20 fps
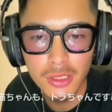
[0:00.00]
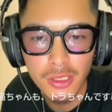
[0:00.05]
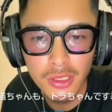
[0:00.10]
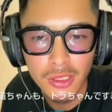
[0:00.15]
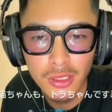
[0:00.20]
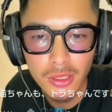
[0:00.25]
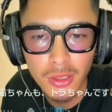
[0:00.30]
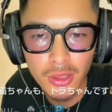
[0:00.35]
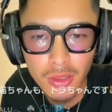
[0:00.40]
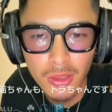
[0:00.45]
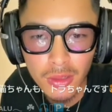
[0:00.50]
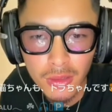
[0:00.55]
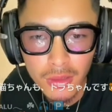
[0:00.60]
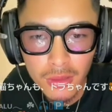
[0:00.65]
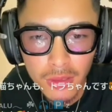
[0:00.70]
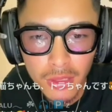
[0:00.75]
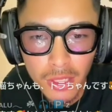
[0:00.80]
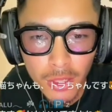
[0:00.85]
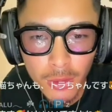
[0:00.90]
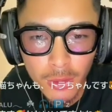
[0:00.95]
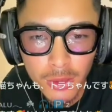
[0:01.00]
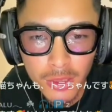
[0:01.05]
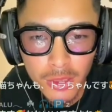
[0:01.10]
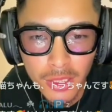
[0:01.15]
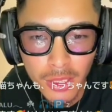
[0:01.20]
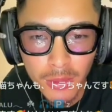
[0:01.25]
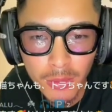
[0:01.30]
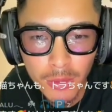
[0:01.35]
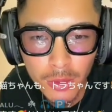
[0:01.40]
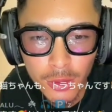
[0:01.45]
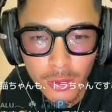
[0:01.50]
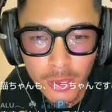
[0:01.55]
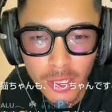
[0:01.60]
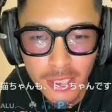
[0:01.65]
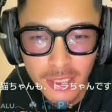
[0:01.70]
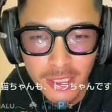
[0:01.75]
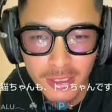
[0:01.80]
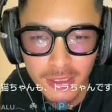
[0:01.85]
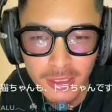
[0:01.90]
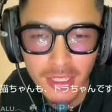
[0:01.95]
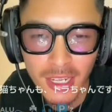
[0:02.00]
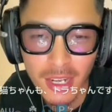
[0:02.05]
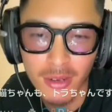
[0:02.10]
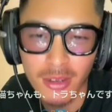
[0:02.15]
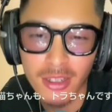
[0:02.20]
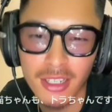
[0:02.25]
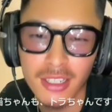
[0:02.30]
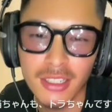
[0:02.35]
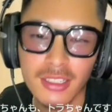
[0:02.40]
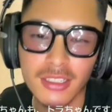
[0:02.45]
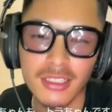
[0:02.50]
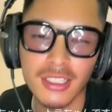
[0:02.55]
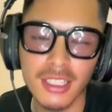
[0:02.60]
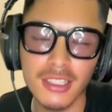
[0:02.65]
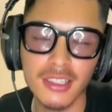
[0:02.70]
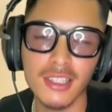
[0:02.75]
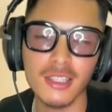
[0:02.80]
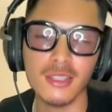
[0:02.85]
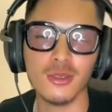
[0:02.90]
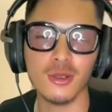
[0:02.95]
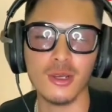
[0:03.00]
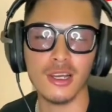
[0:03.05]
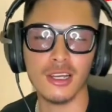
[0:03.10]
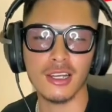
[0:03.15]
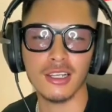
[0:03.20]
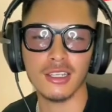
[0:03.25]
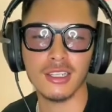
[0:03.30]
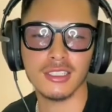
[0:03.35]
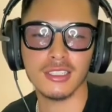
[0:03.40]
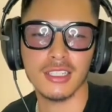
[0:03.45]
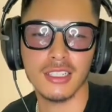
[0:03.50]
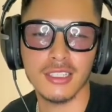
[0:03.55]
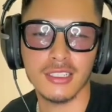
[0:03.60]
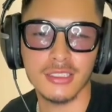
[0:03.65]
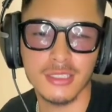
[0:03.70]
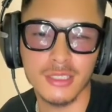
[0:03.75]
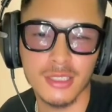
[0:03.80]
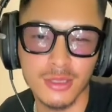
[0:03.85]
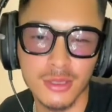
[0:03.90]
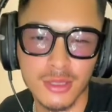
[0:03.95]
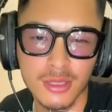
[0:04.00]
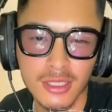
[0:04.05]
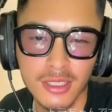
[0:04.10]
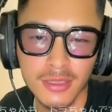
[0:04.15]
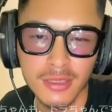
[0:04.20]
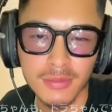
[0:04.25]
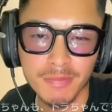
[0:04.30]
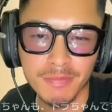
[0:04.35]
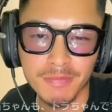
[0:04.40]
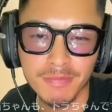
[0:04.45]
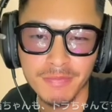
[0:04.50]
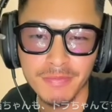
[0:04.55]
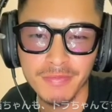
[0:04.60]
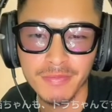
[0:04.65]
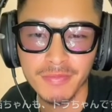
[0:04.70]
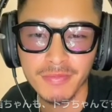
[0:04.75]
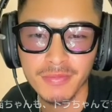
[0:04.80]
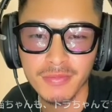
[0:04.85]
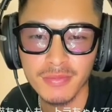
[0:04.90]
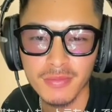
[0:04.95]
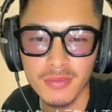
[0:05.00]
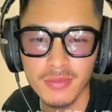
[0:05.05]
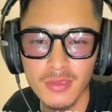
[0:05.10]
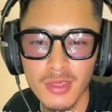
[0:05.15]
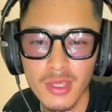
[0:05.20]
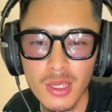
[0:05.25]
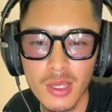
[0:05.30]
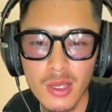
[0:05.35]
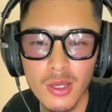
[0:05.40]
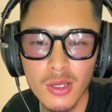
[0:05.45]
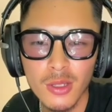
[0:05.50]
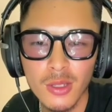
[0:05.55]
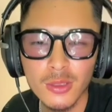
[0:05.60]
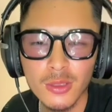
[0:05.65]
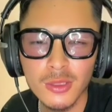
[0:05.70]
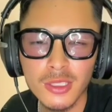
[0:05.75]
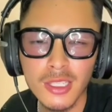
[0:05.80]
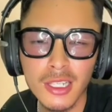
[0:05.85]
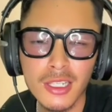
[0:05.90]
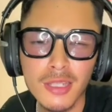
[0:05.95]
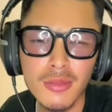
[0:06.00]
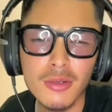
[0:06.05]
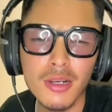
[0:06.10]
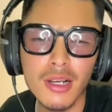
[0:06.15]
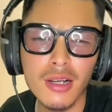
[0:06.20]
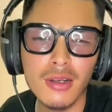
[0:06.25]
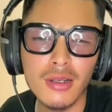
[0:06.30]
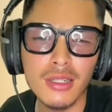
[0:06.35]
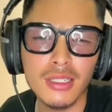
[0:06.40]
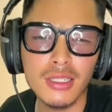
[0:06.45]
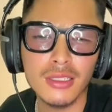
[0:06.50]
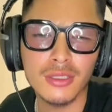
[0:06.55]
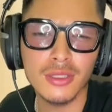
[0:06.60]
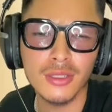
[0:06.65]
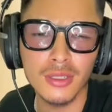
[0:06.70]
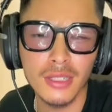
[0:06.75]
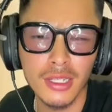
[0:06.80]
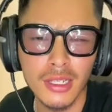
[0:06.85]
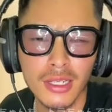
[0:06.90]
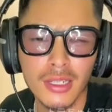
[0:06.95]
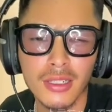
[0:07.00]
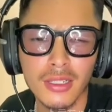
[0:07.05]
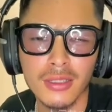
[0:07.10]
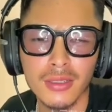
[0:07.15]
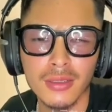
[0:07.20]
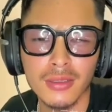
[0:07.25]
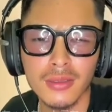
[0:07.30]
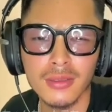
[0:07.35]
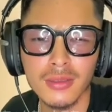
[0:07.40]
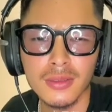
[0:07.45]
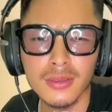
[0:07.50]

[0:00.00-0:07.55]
うちの猫ちゃんもトラちゃんに可愛い絶対トラ柄じゃないですかそれウサギも可愛いですよね